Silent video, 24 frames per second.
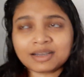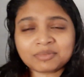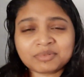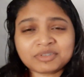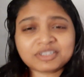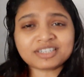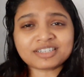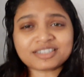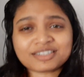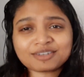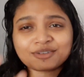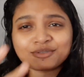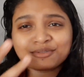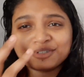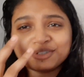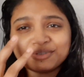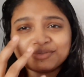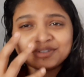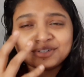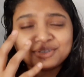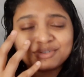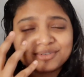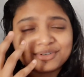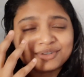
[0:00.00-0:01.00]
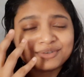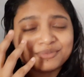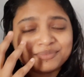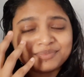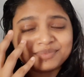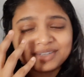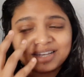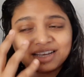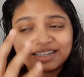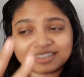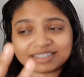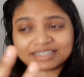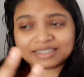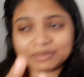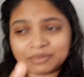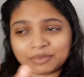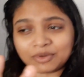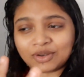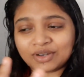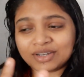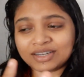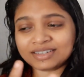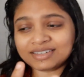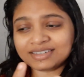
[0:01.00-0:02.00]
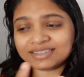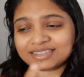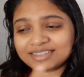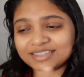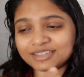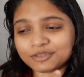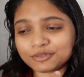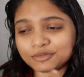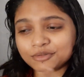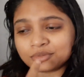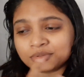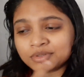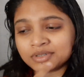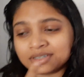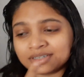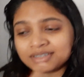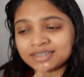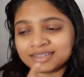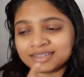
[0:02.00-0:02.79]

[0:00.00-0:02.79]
আমি চেষ্টা করছি ভিডিওটা খুব তাড়াতাড়ি বলার কিন্তু